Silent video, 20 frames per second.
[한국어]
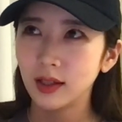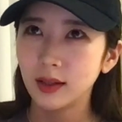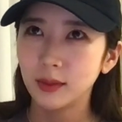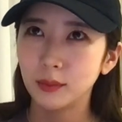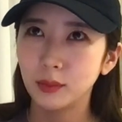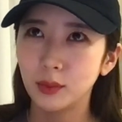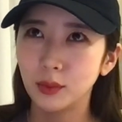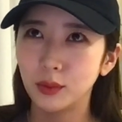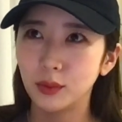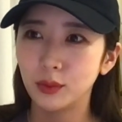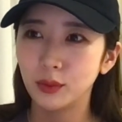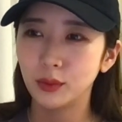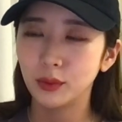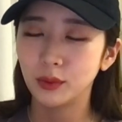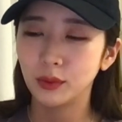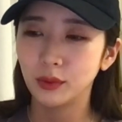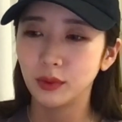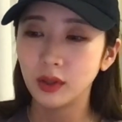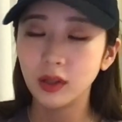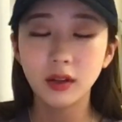
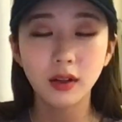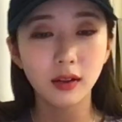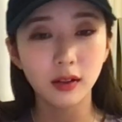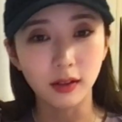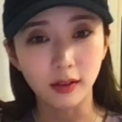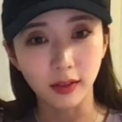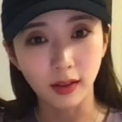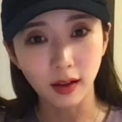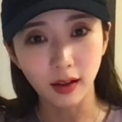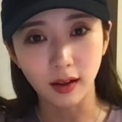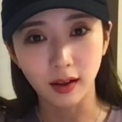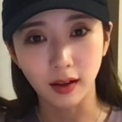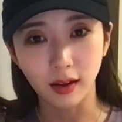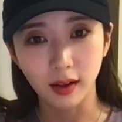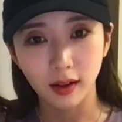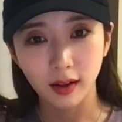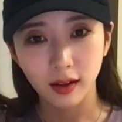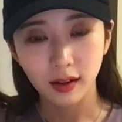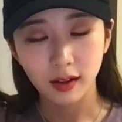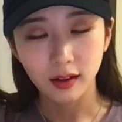뭐 이랬는데
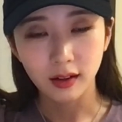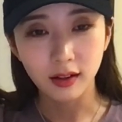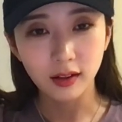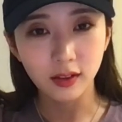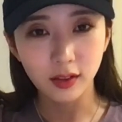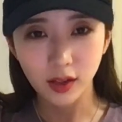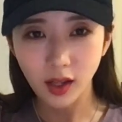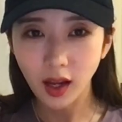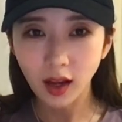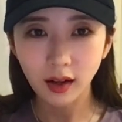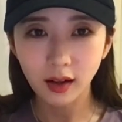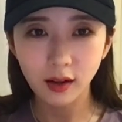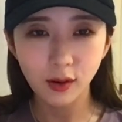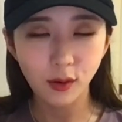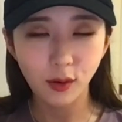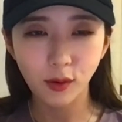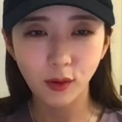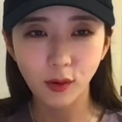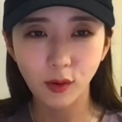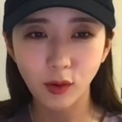
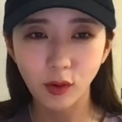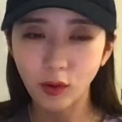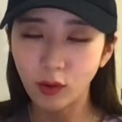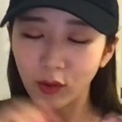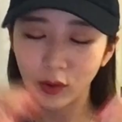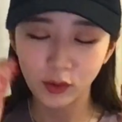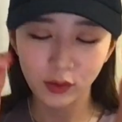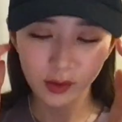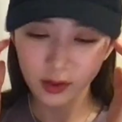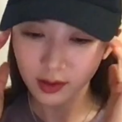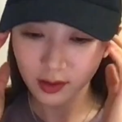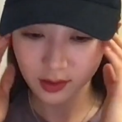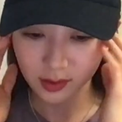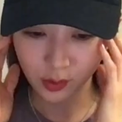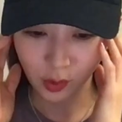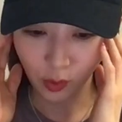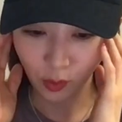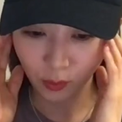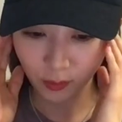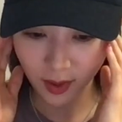인테리어는
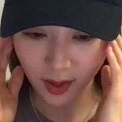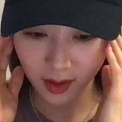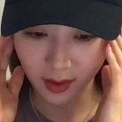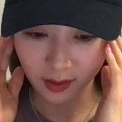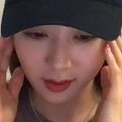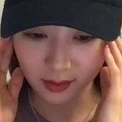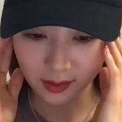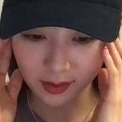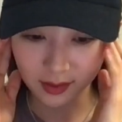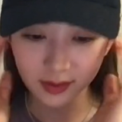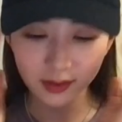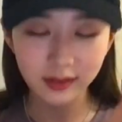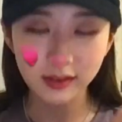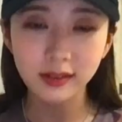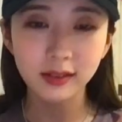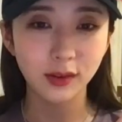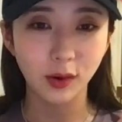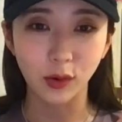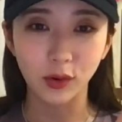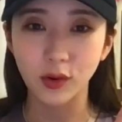정말
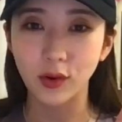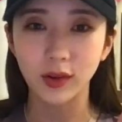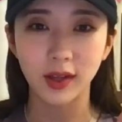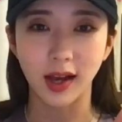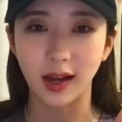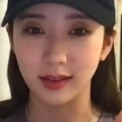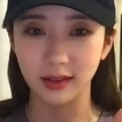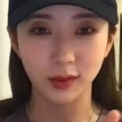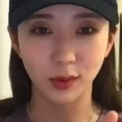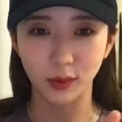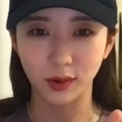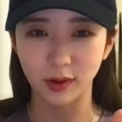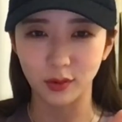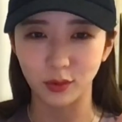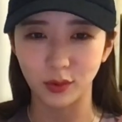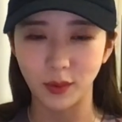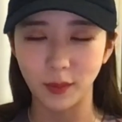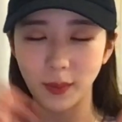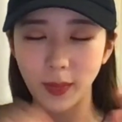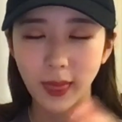그 영역이
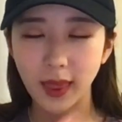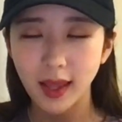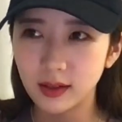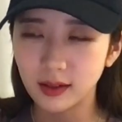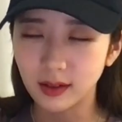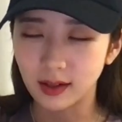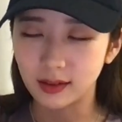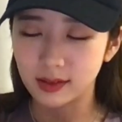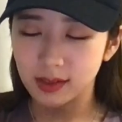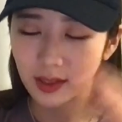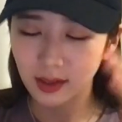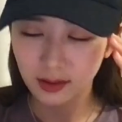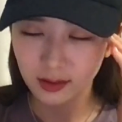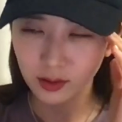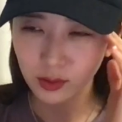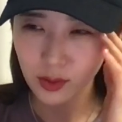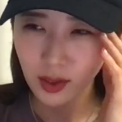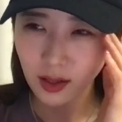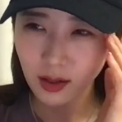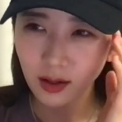아니더라고요. 그러니까 제가
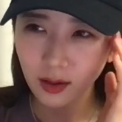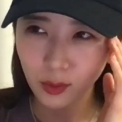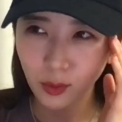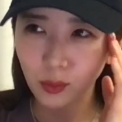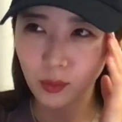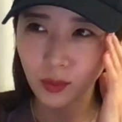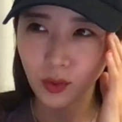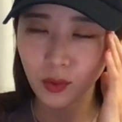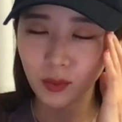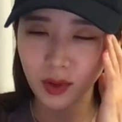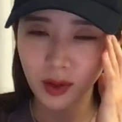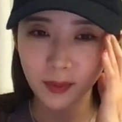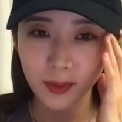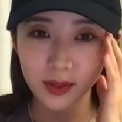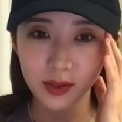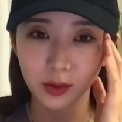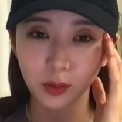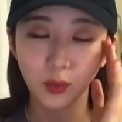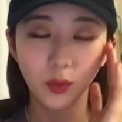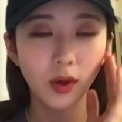그래서 생각을 곰곰이
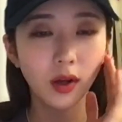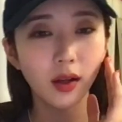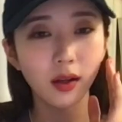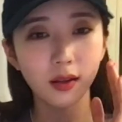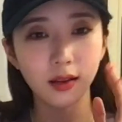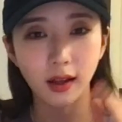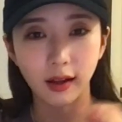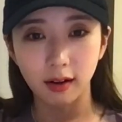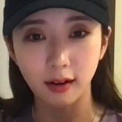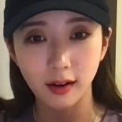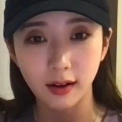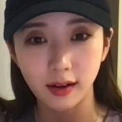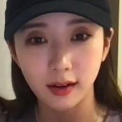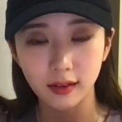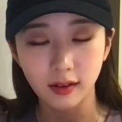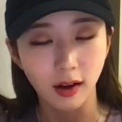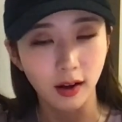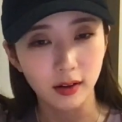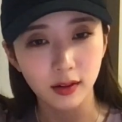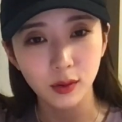해봤어요. 왜 내가
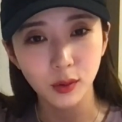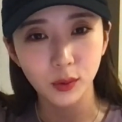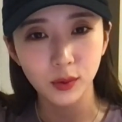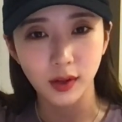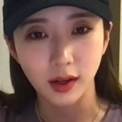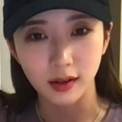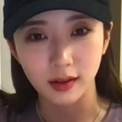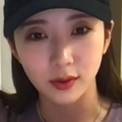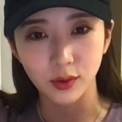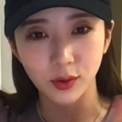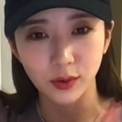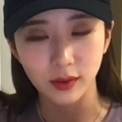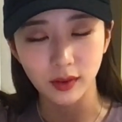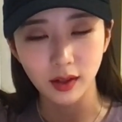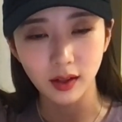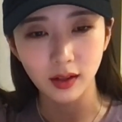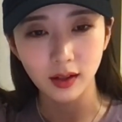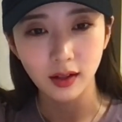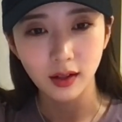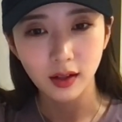다른 건 안
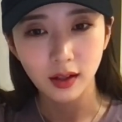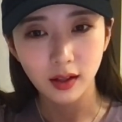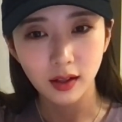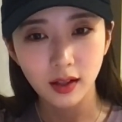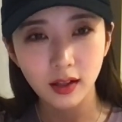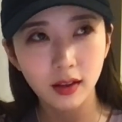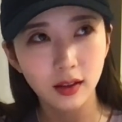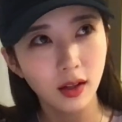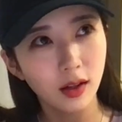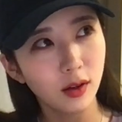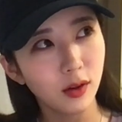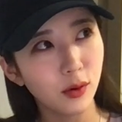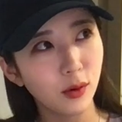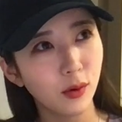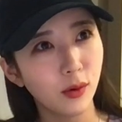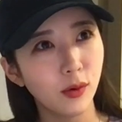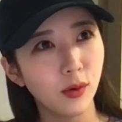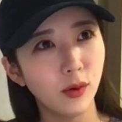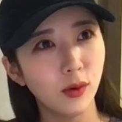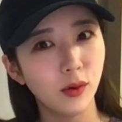그러는데
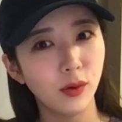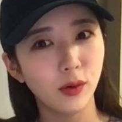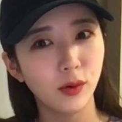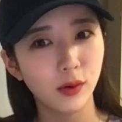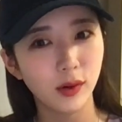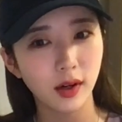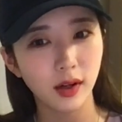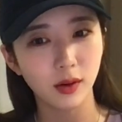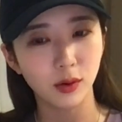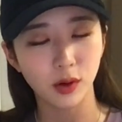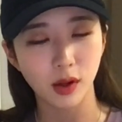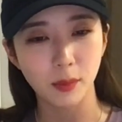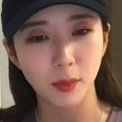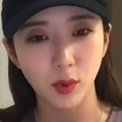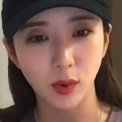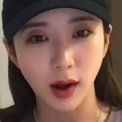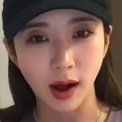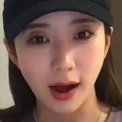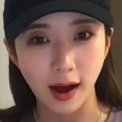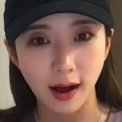인테리어랑 이렇게 뭐
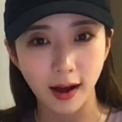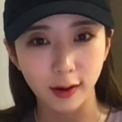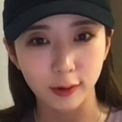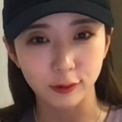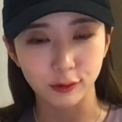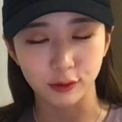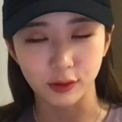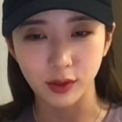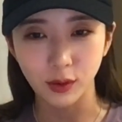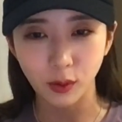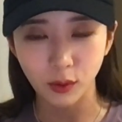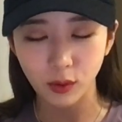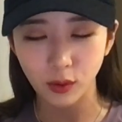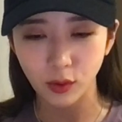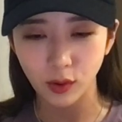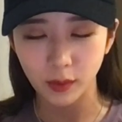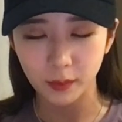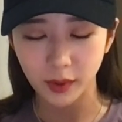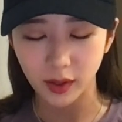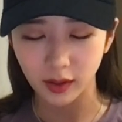가구 이런
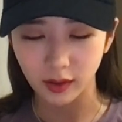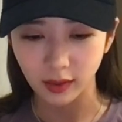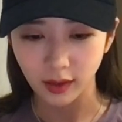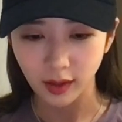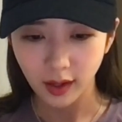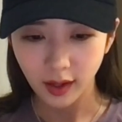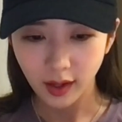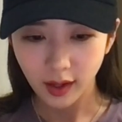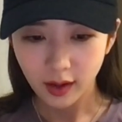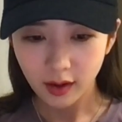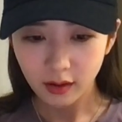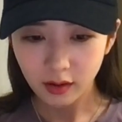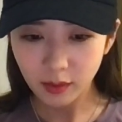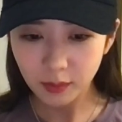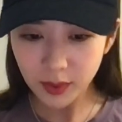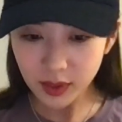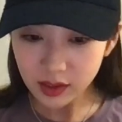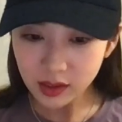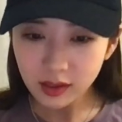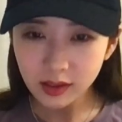거에만 이렇게
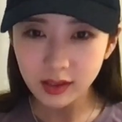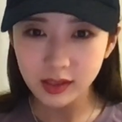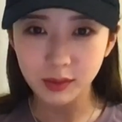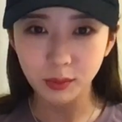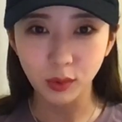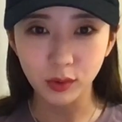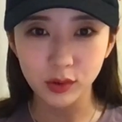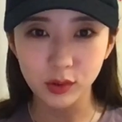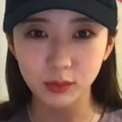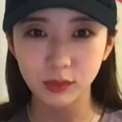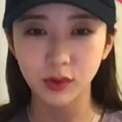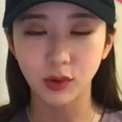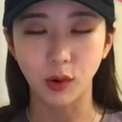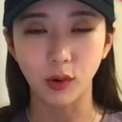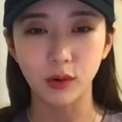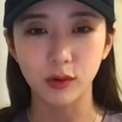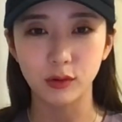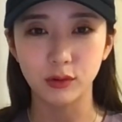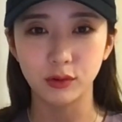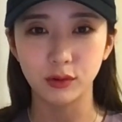미친 듯이 목숨을
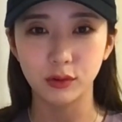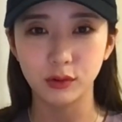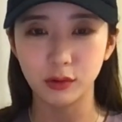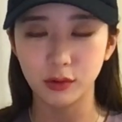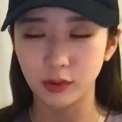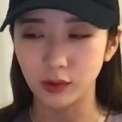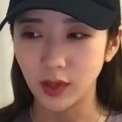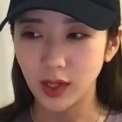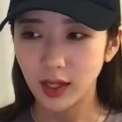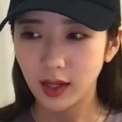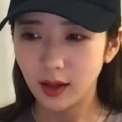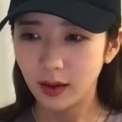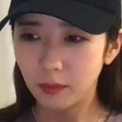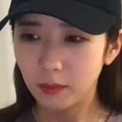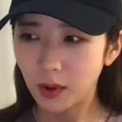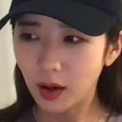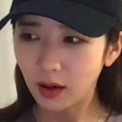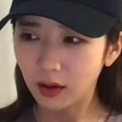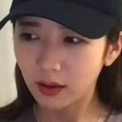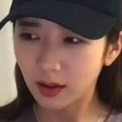걸고
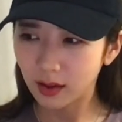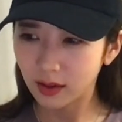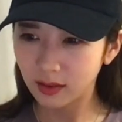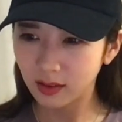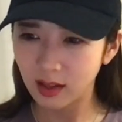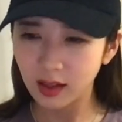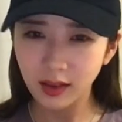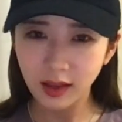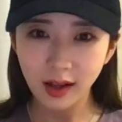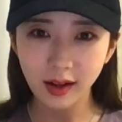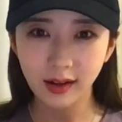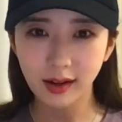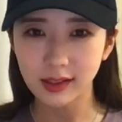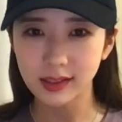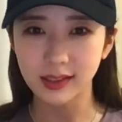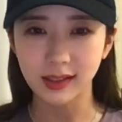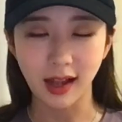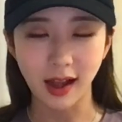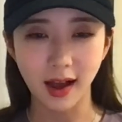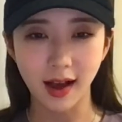막
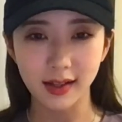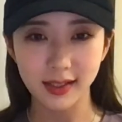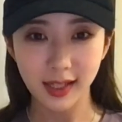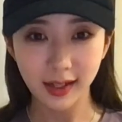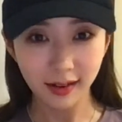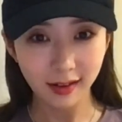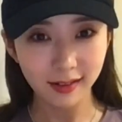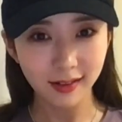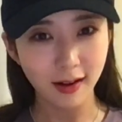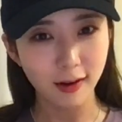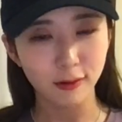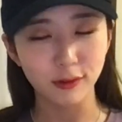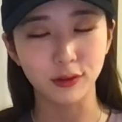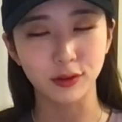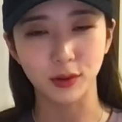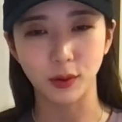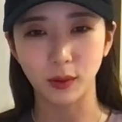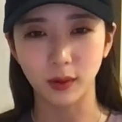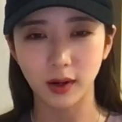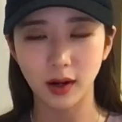디테일까지 다 생각하고
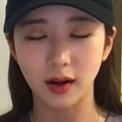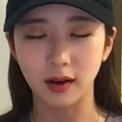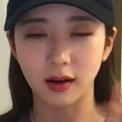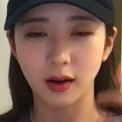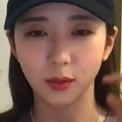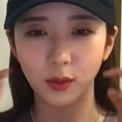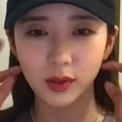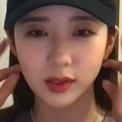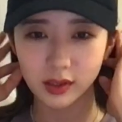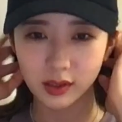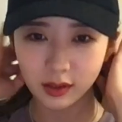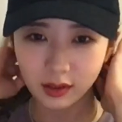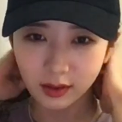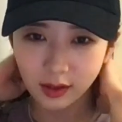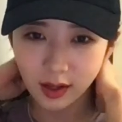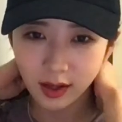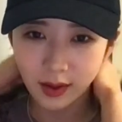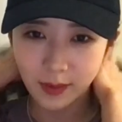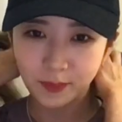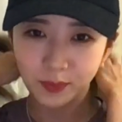그럴까라고 했을
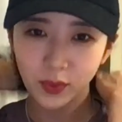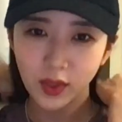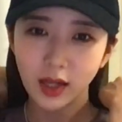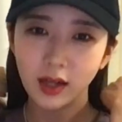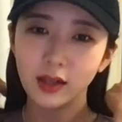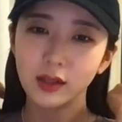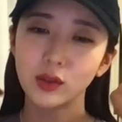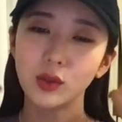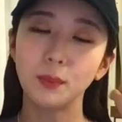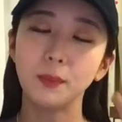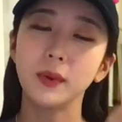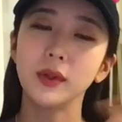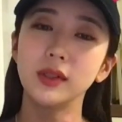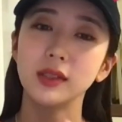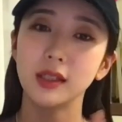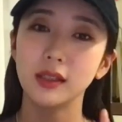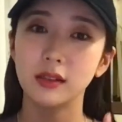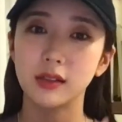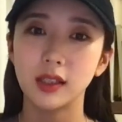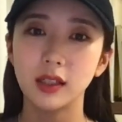때 첫
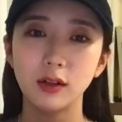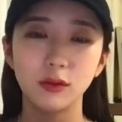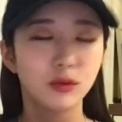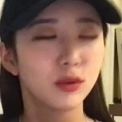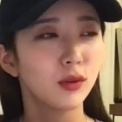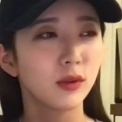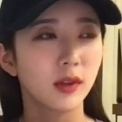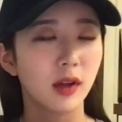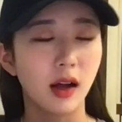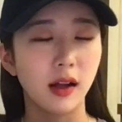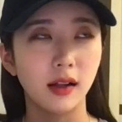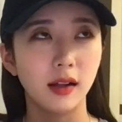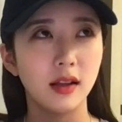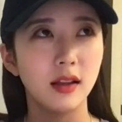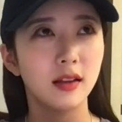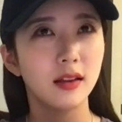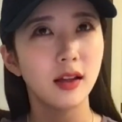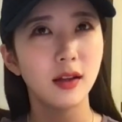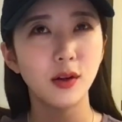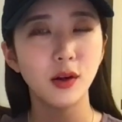번째는 제가 우선 가,
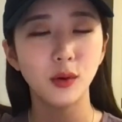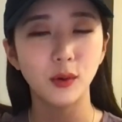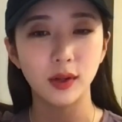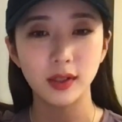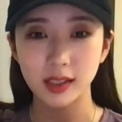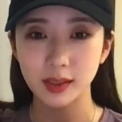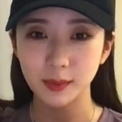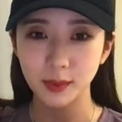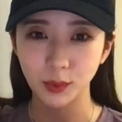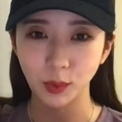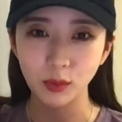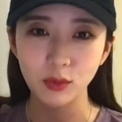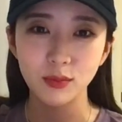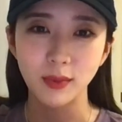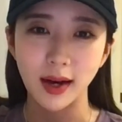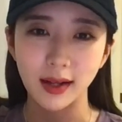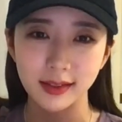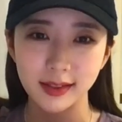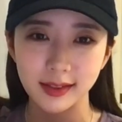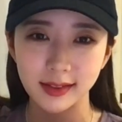인테리어 관심이 너무
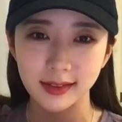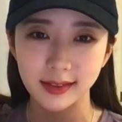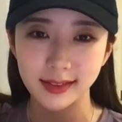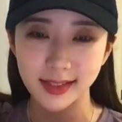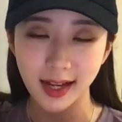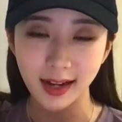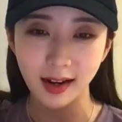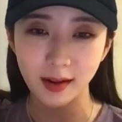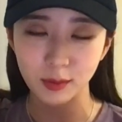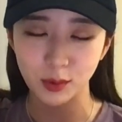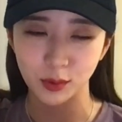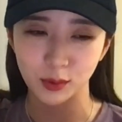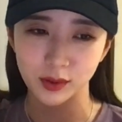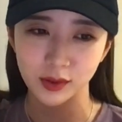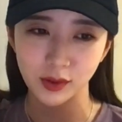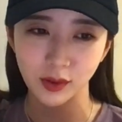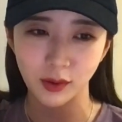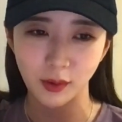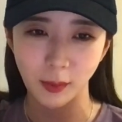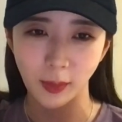많은
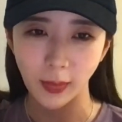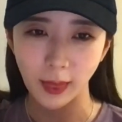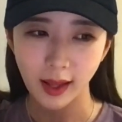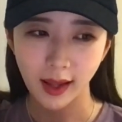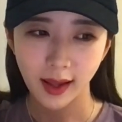사람으로서